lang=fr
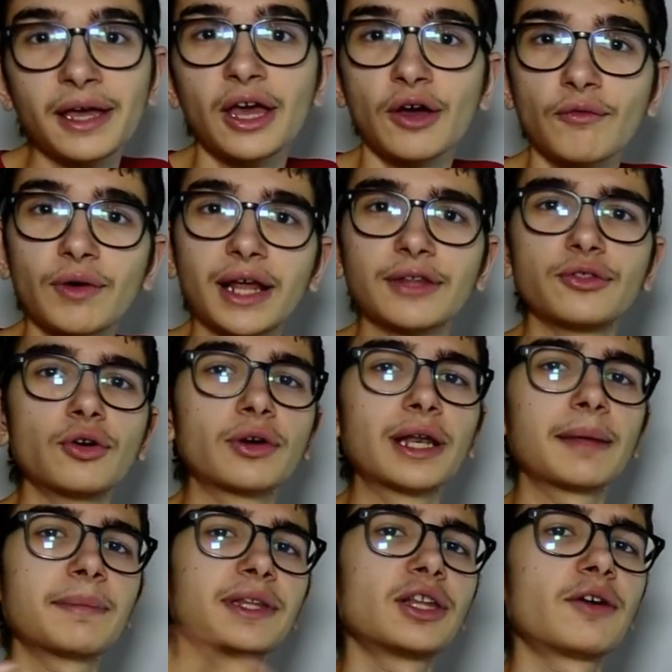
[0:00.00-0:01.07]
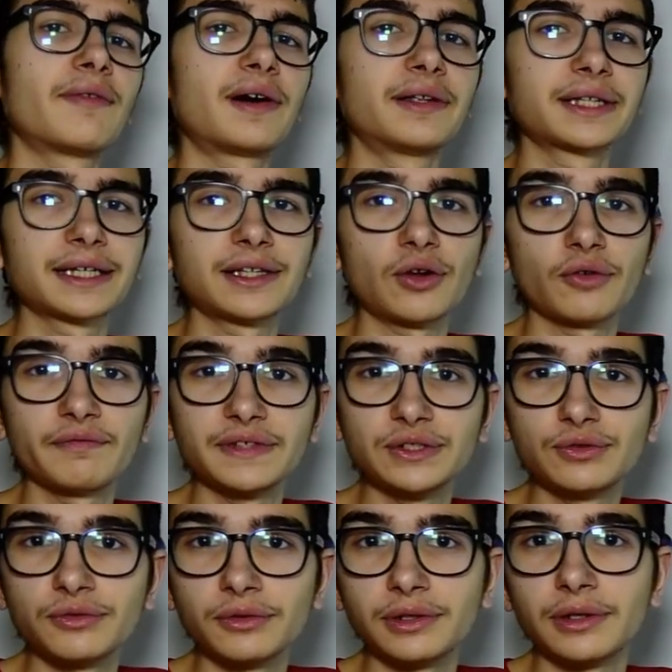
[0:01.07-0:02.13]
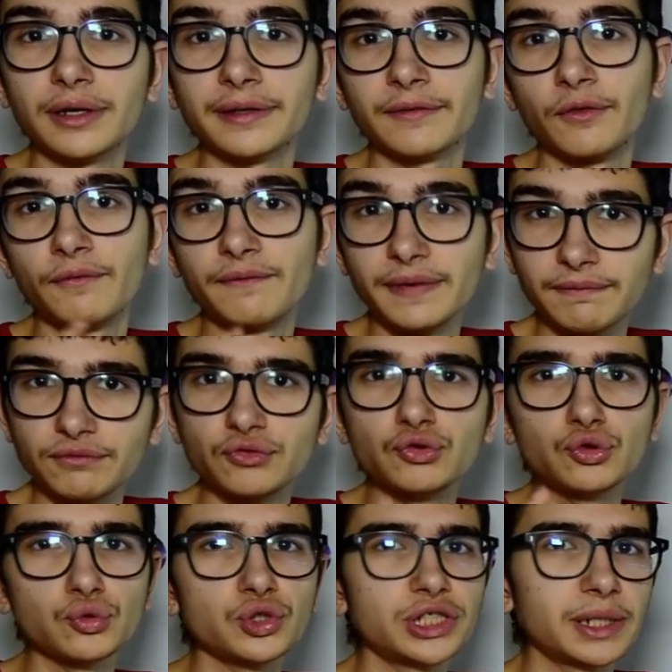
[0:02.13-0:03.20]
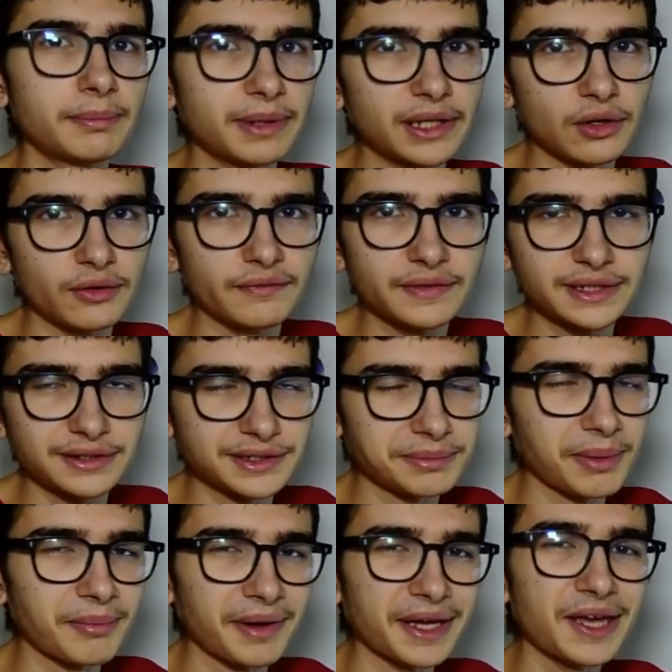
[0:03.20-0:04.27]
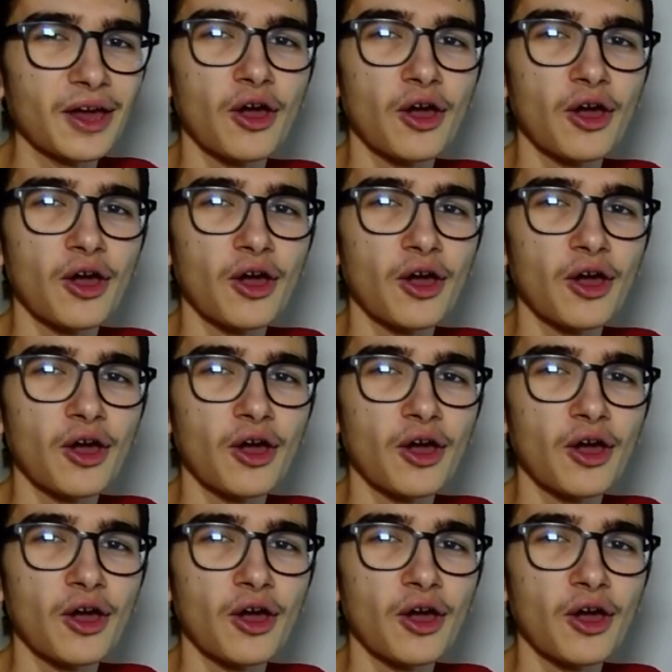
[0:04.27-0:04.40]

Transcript: Voilà, donc là maintenant, on va rentrer dans le vif du, le vif du sujet, pas dans le vif, c'est pas pareil.